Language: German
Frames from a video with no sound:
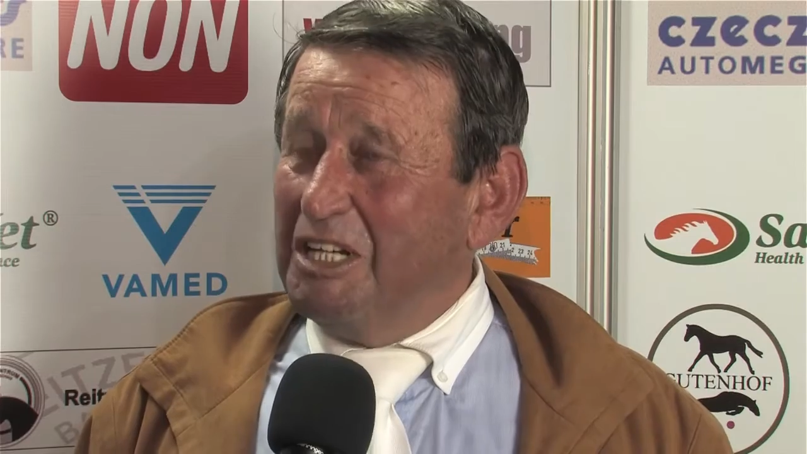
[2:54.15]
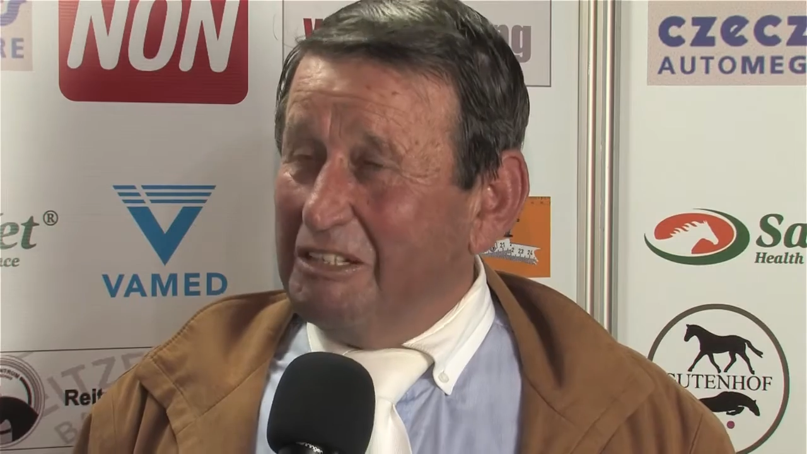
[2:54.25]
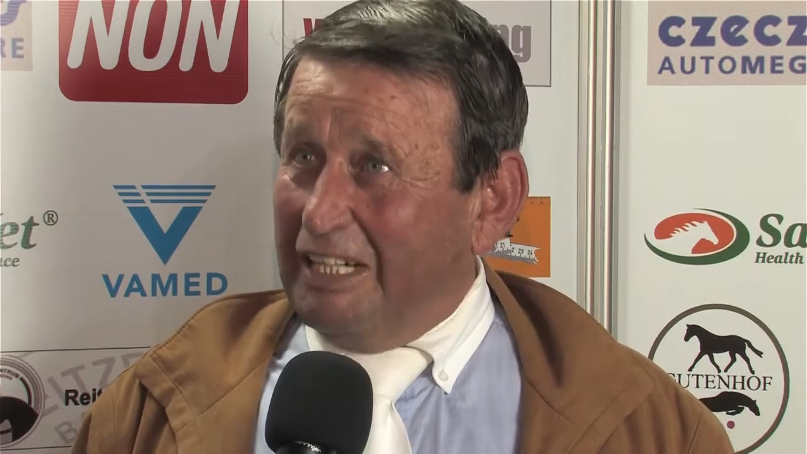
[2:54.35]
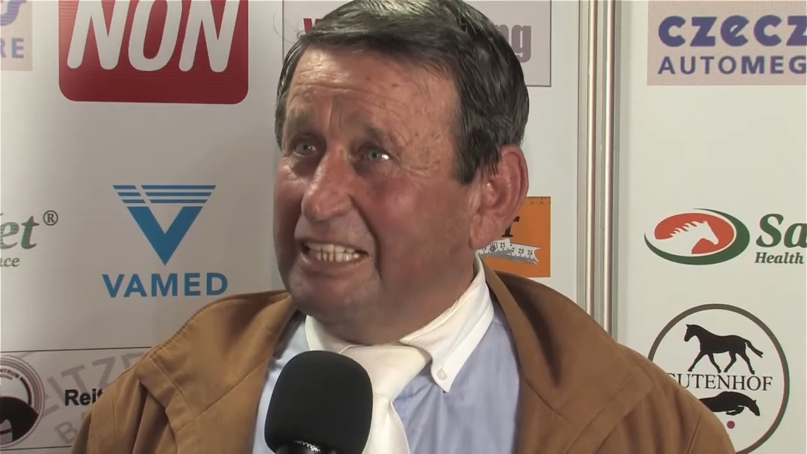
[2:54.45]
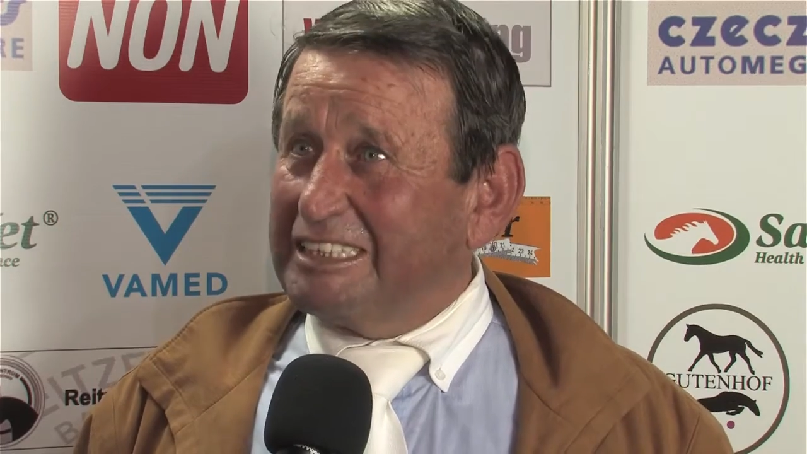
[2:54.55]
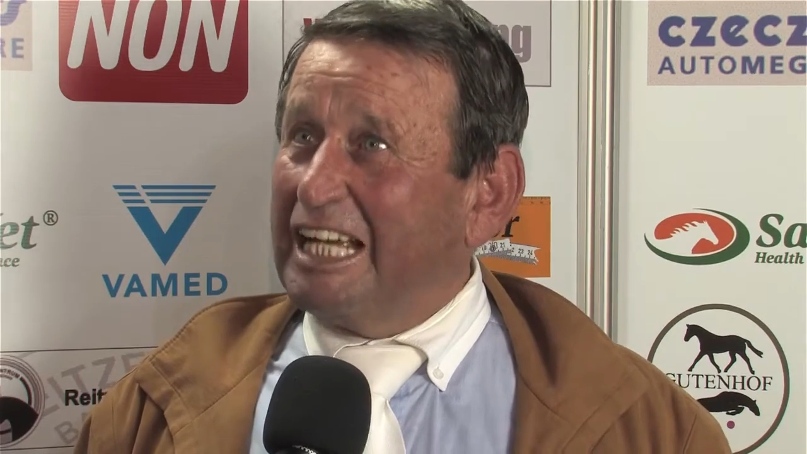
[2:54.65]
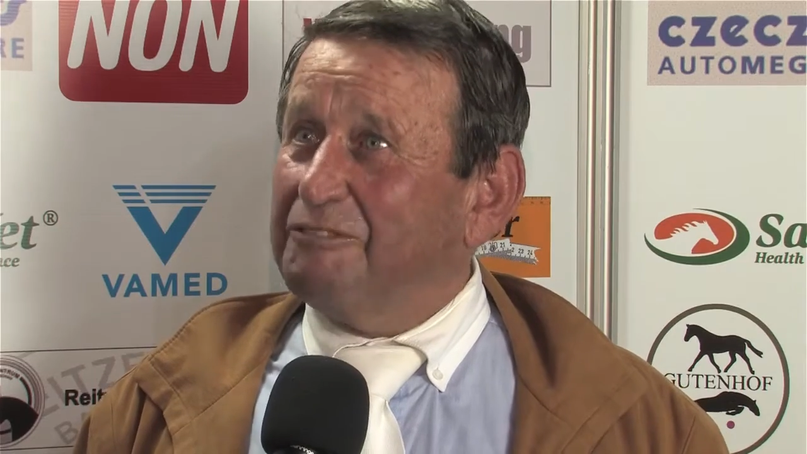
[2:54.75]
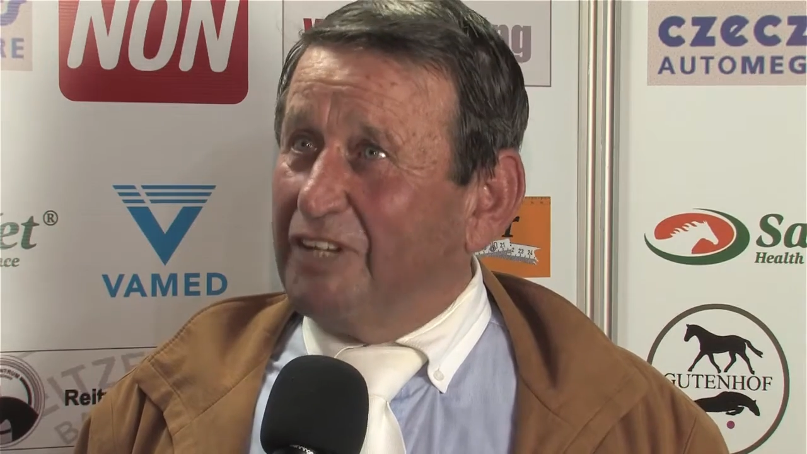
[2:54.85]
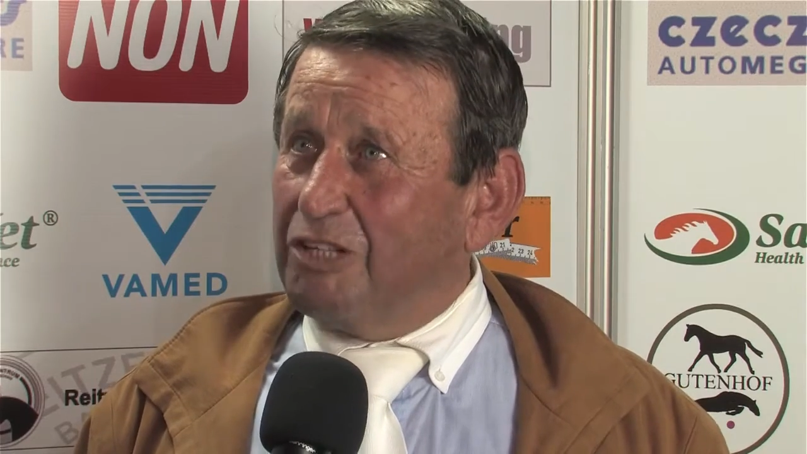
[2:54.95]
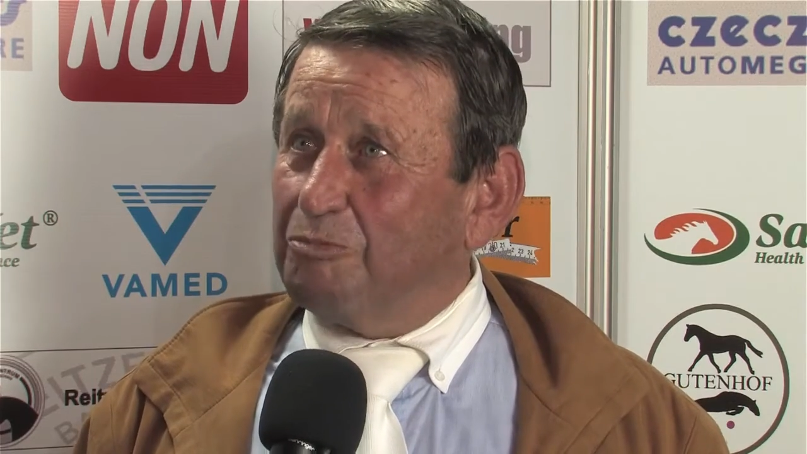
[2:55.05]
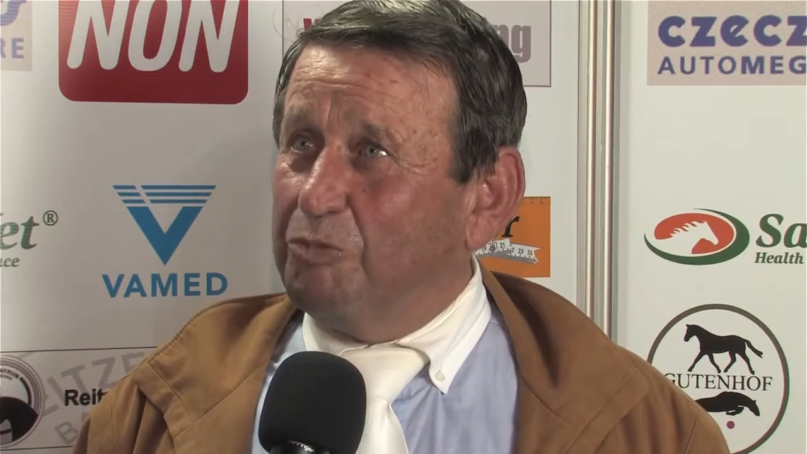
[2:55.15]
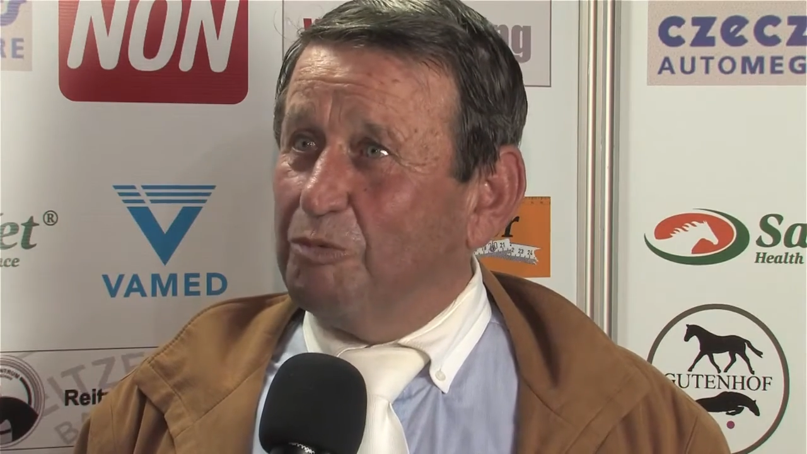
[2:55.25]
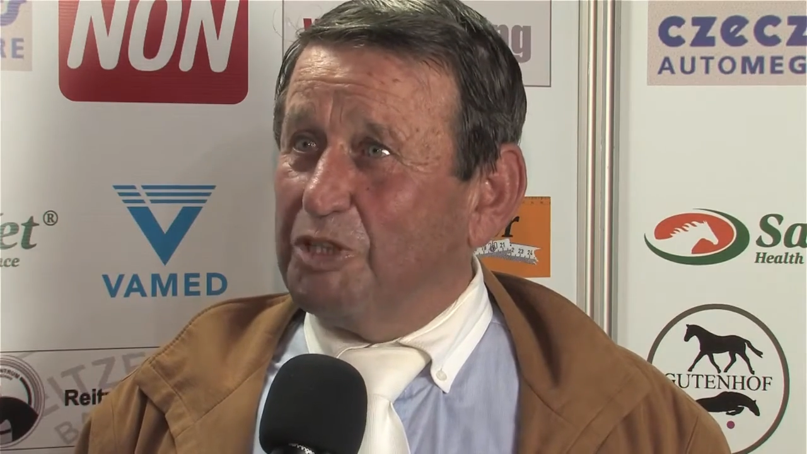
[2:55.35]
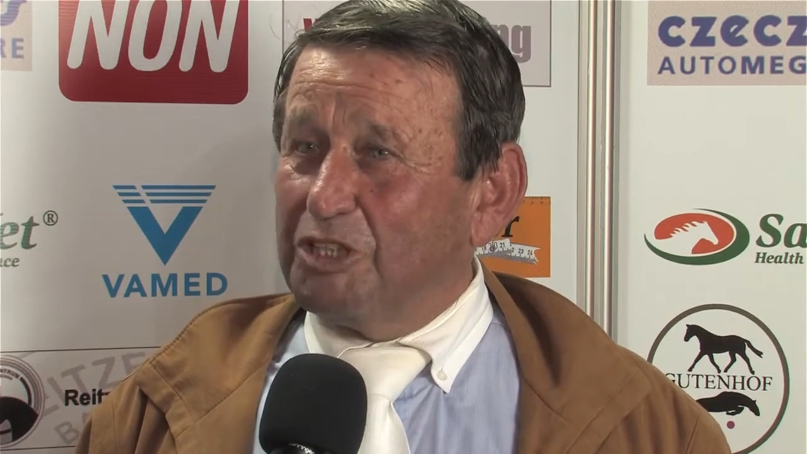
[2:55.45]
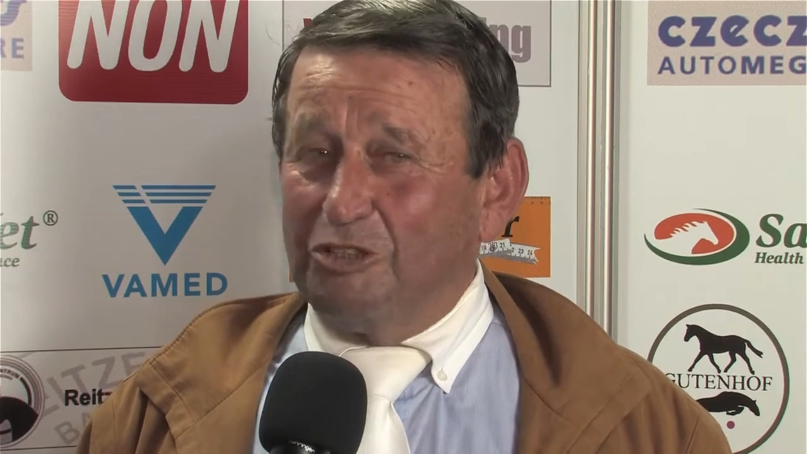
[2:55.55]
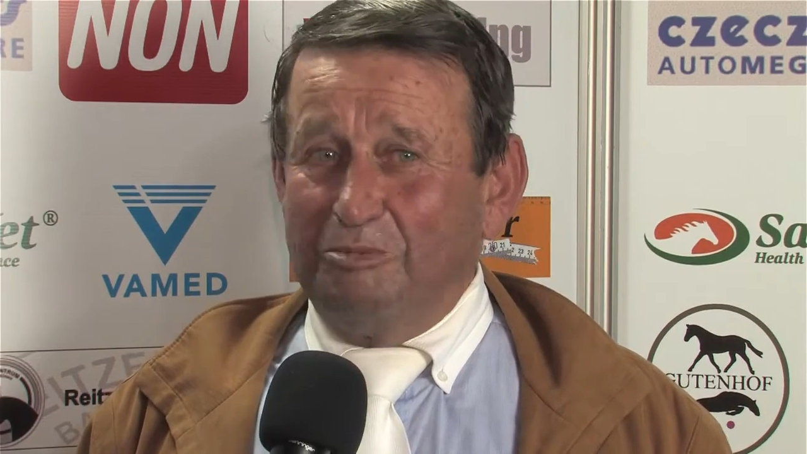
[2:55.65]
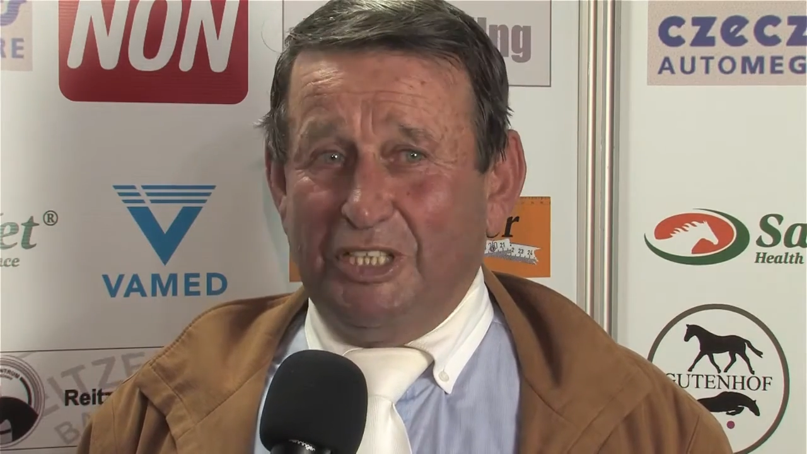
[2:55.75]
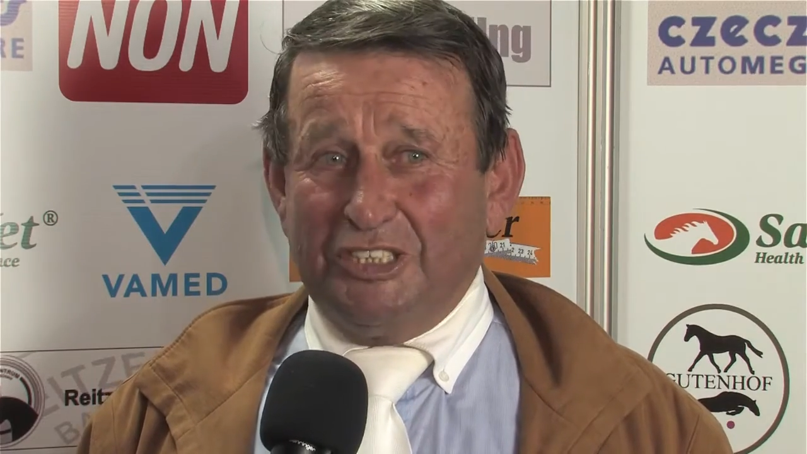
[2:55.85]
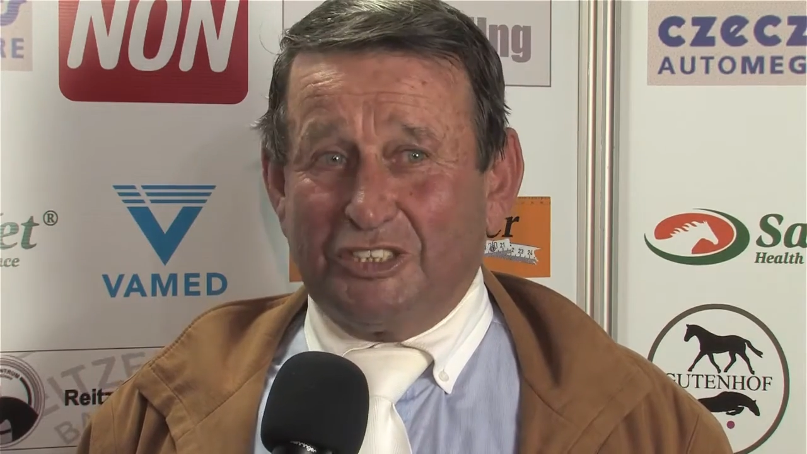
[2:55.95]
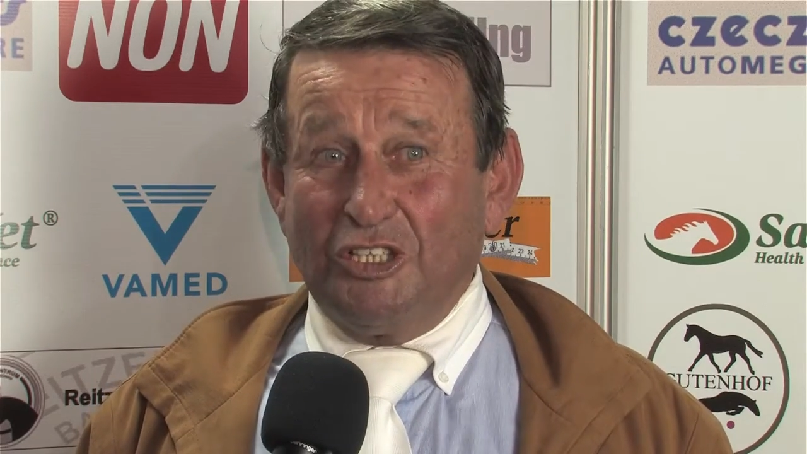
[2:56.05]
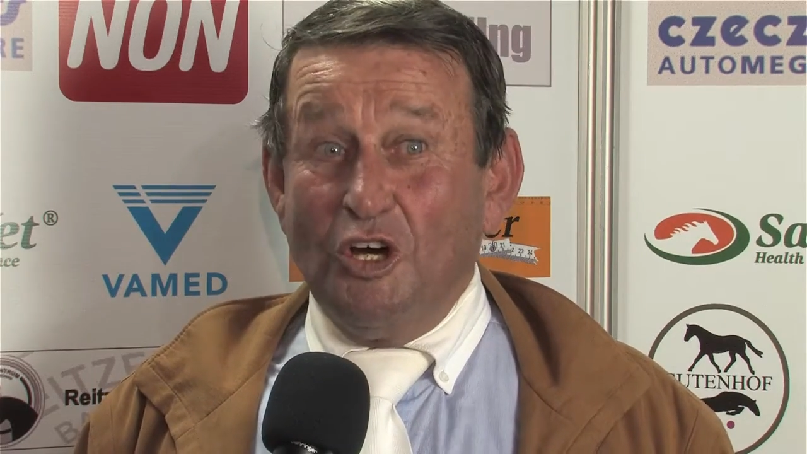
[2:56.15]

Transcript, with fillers: weil es ein Fachpublikum ist,